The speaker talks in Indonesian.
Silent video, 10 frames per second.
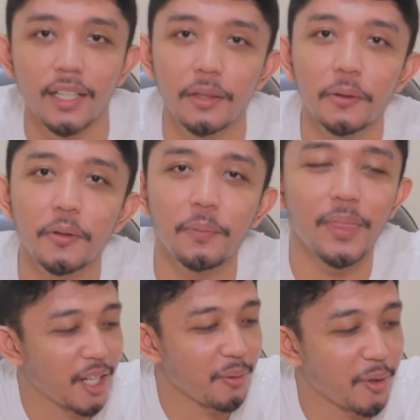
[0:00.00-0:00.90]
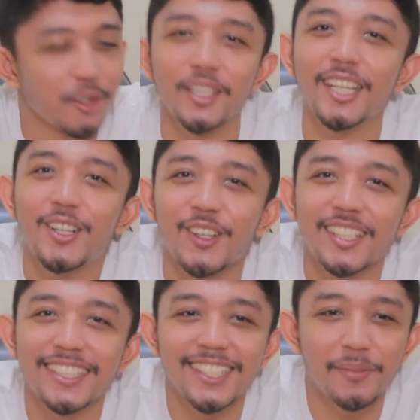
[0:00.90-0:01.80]
ini tuh bukan bau unicorn
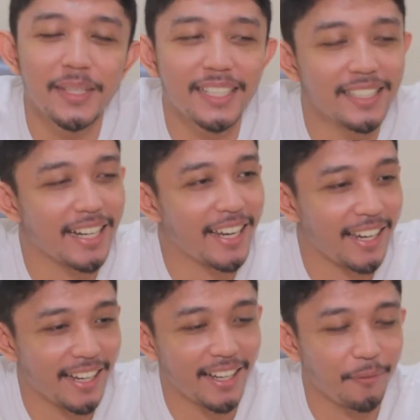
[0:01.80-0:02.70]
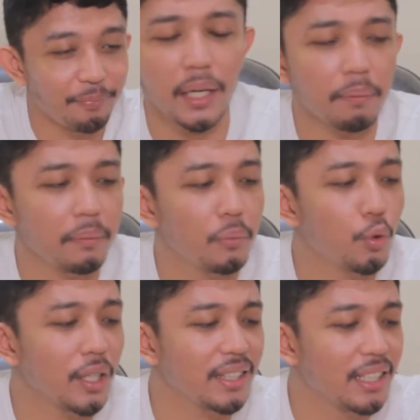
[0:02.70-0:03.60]
sih, lebih ke kayak krim
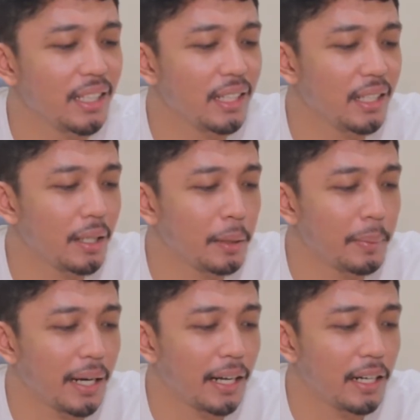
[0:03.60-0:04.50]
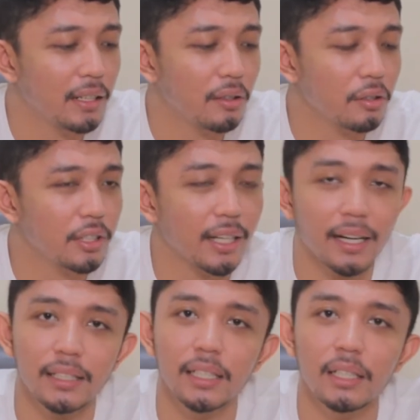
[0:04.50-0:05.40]
buat di makanan terus yang
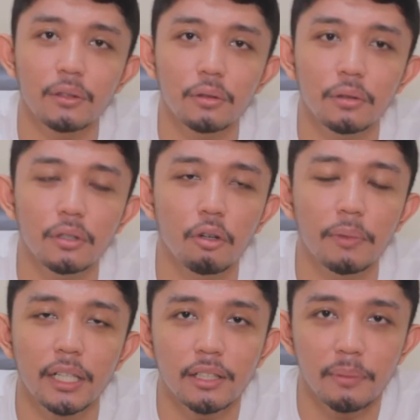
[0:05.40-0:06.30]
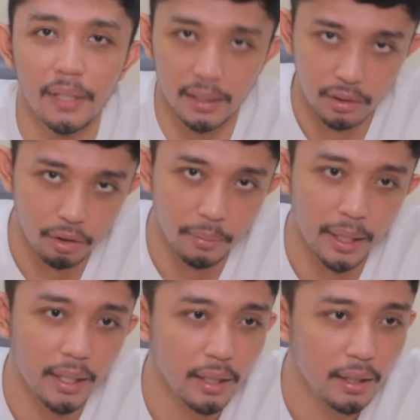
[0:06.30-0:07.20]
rasanya tuh dominan sama rasa
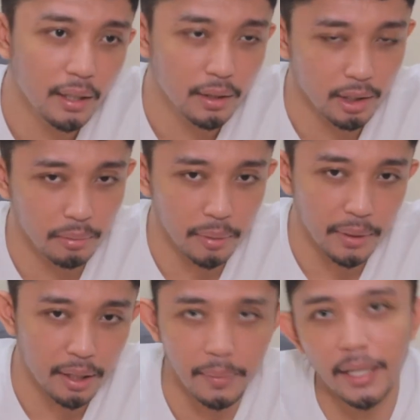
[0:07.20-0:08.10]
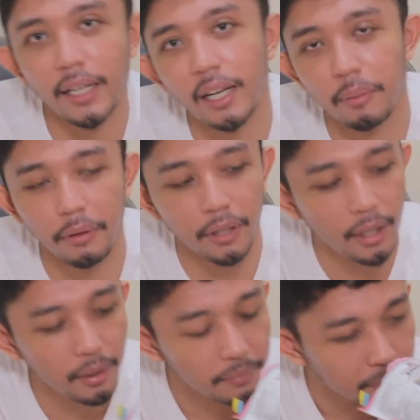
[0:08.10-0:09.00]
strawberry sama berry-berryan lah
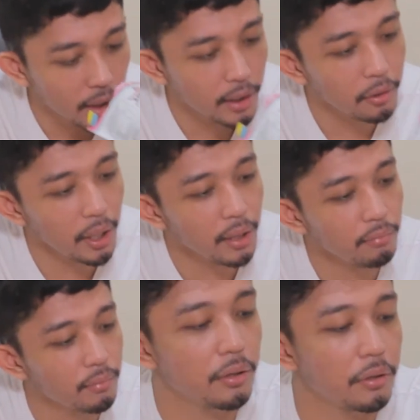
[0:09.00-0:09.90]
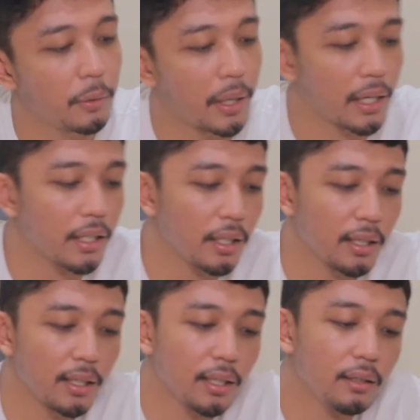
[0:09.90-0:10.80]
pokoknya ya. Ya gitulah. Ini juga warnanya kayak
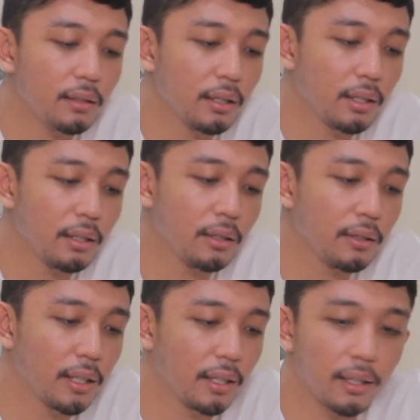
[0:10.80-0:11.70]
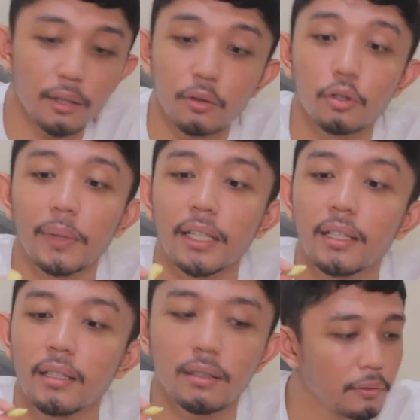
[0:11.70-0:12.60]
gini kan. Nih, ya udah kita langsung coba aja
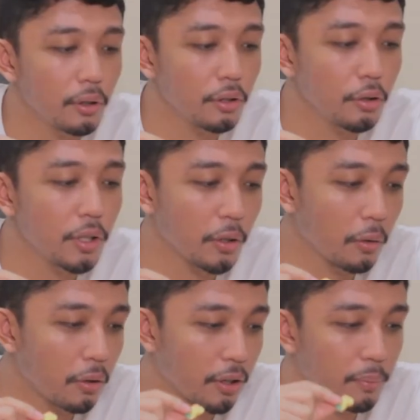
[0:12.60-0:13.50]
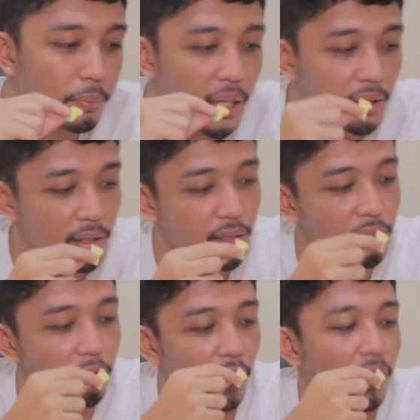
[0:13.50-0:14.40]
nih. Full unicorn bits,
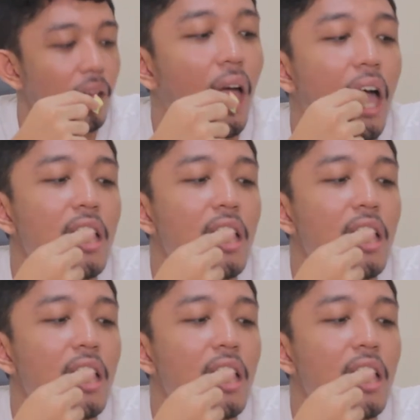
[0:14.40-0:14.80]
oke. Okay?